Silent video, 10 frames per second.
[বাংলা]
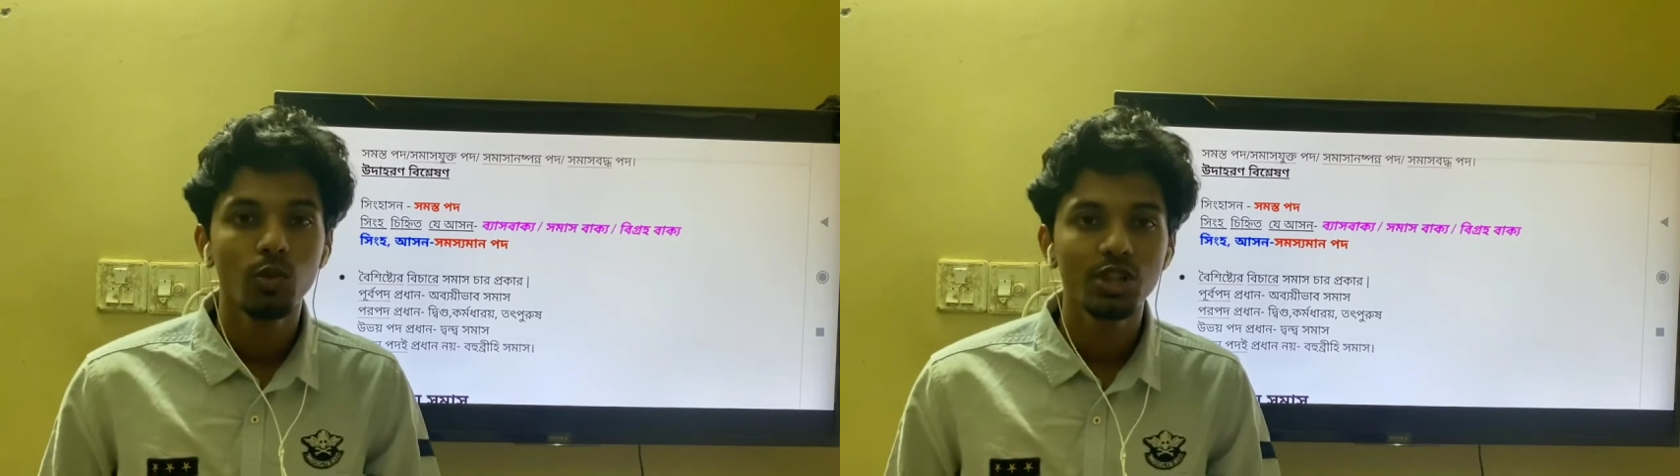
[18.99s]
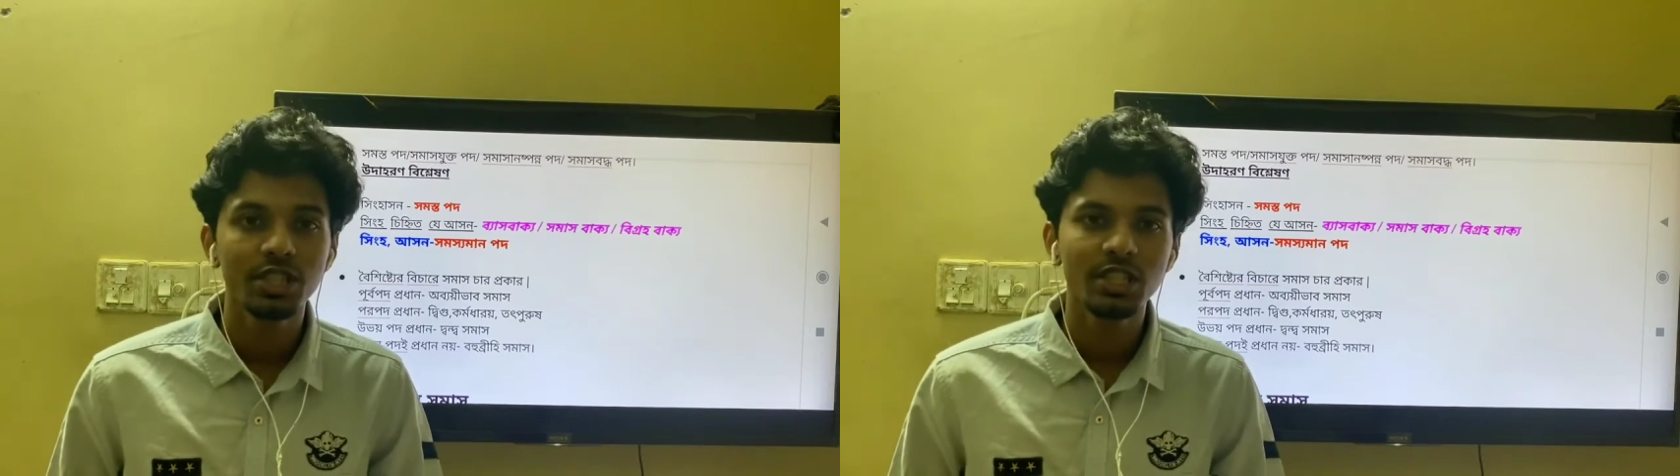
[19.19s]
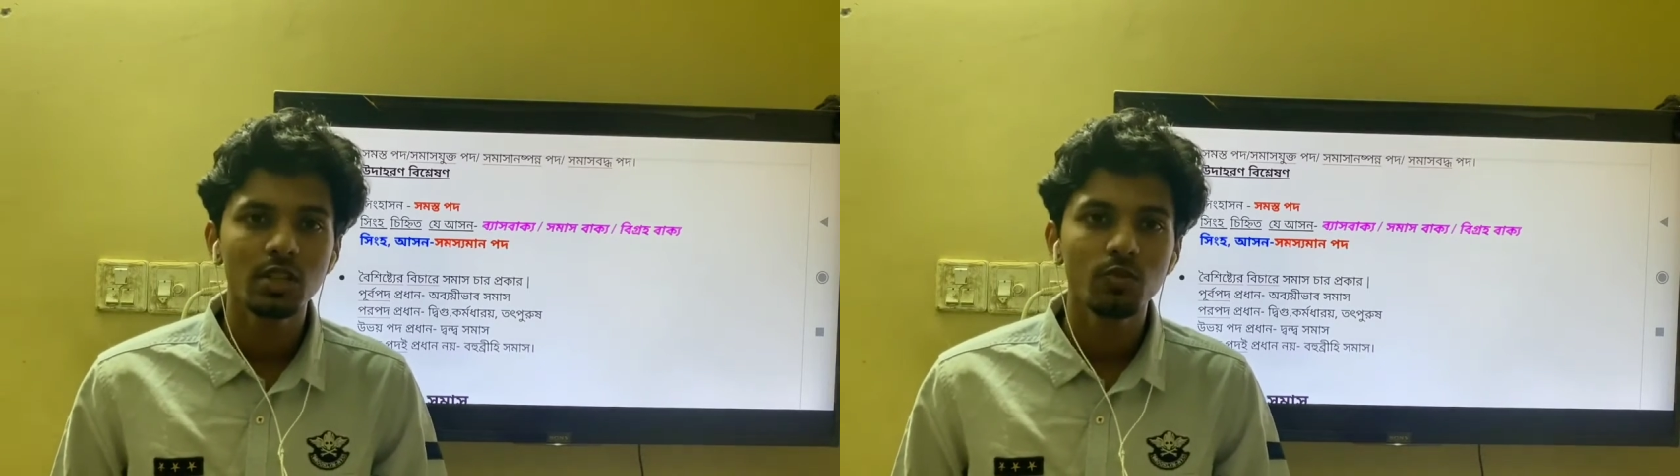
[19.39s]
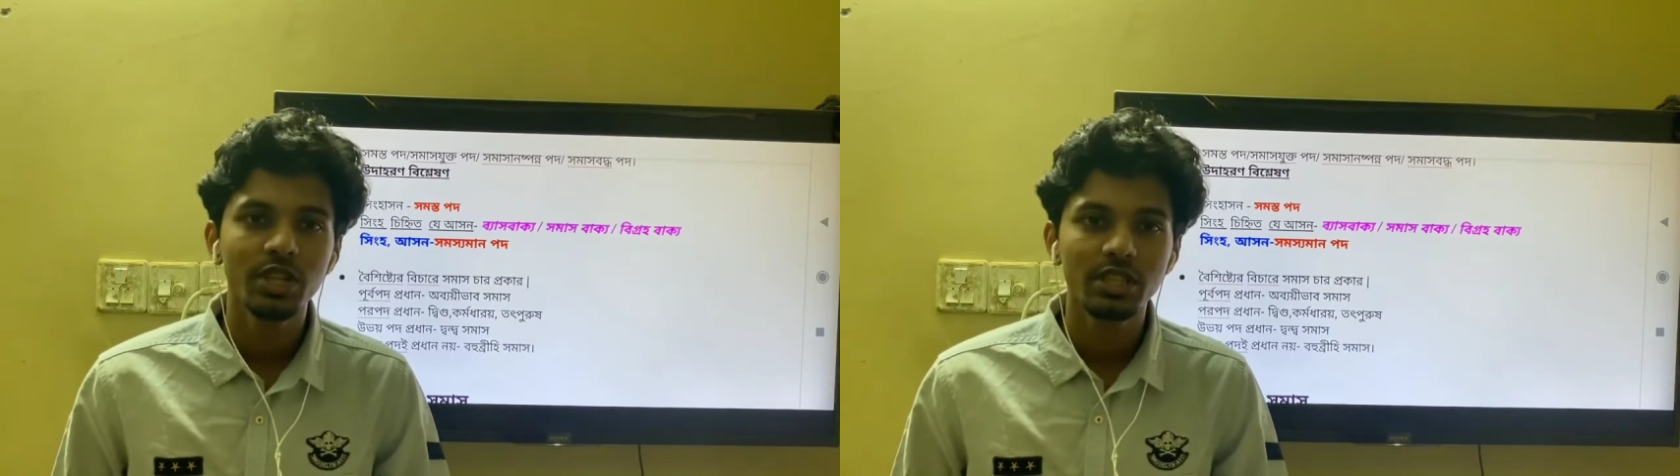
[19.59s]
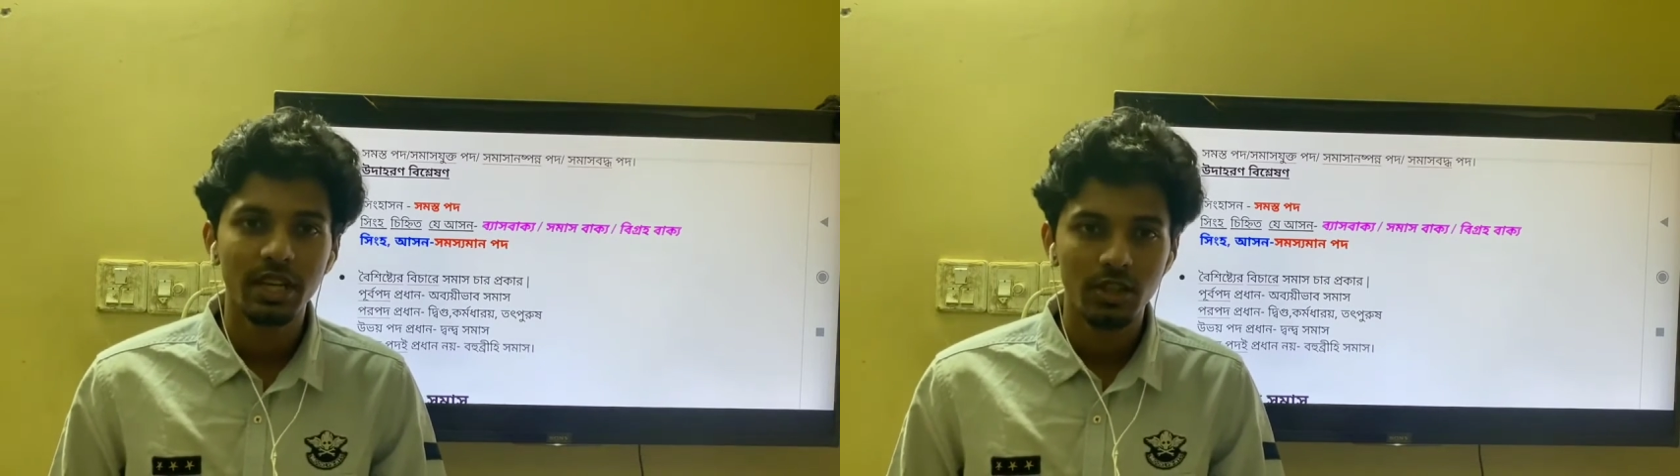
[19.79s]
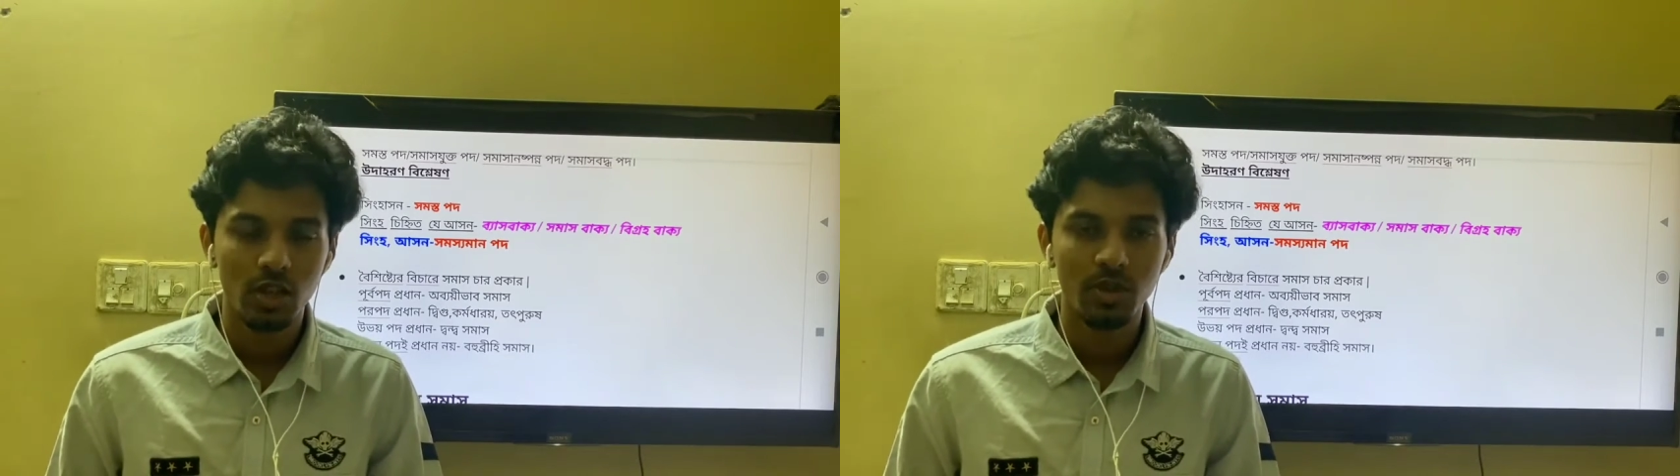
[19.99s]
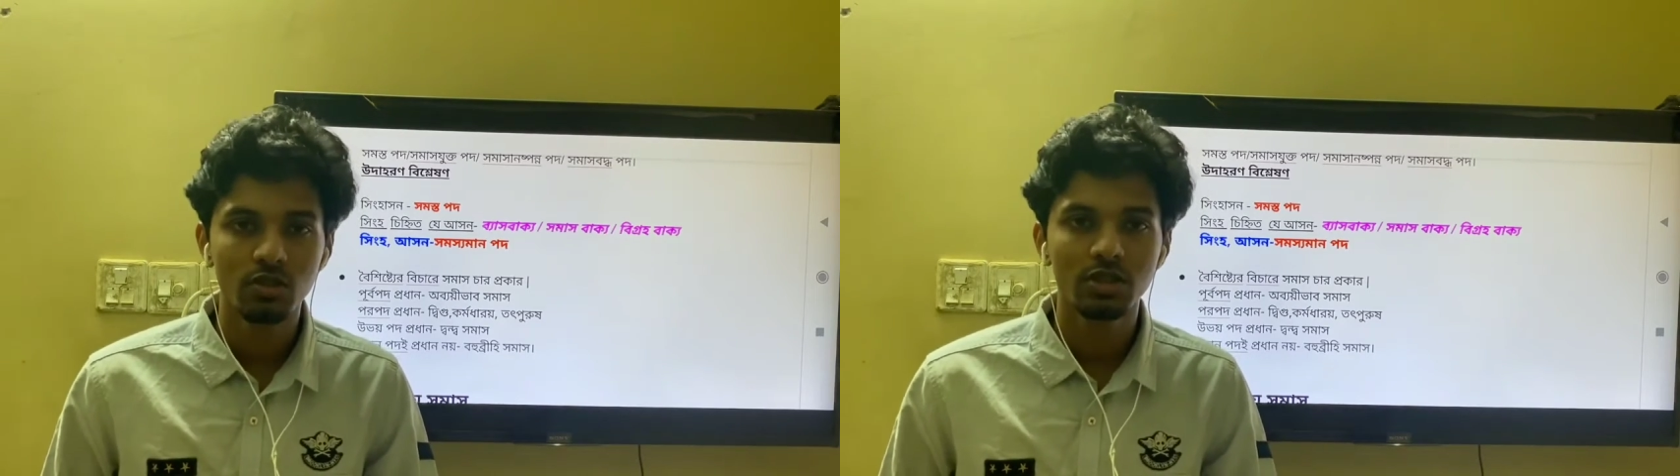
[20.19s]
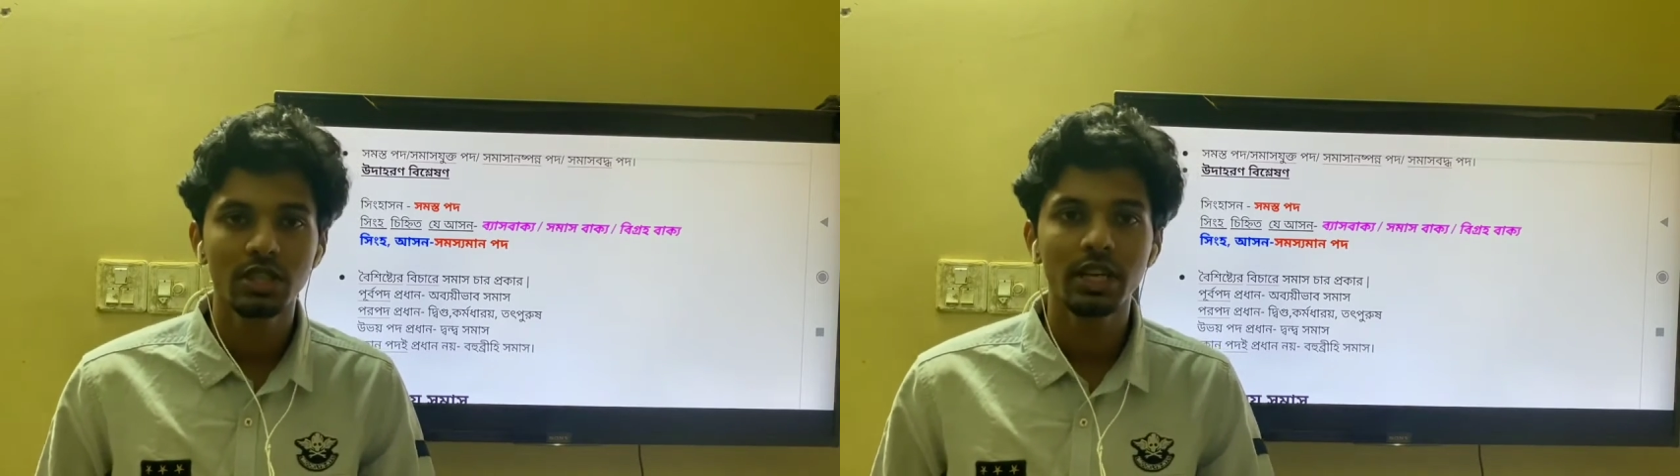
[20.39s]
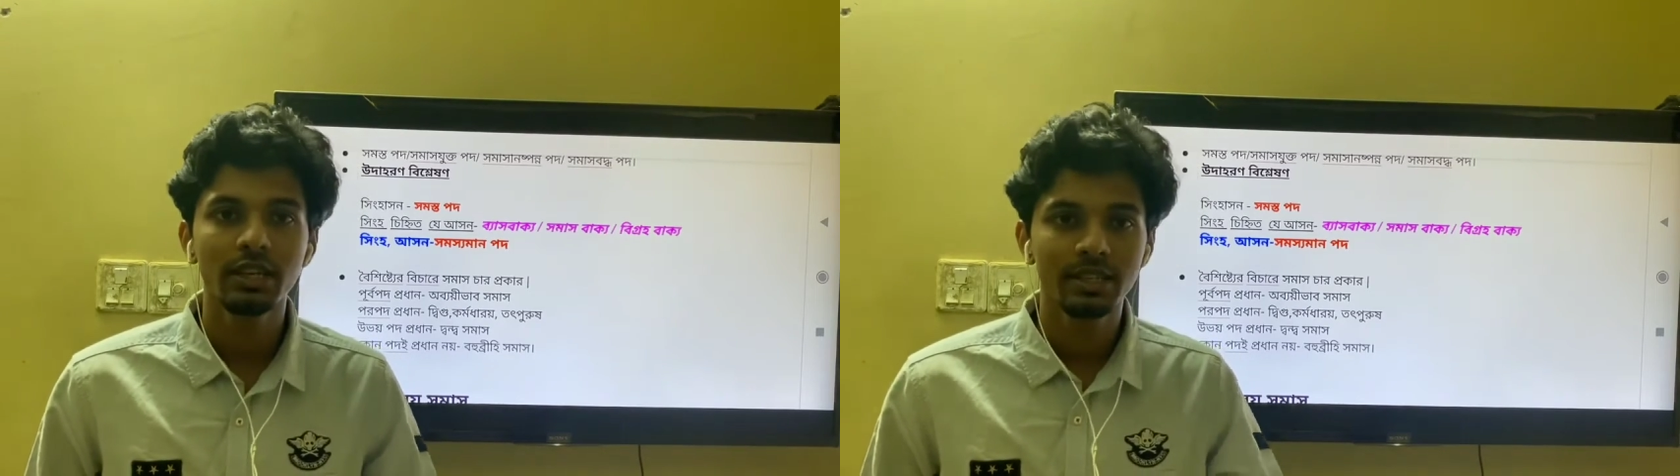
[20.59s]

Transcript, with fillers: বৈশিষ্ট্যের বিচারে সমাস হচ্ছে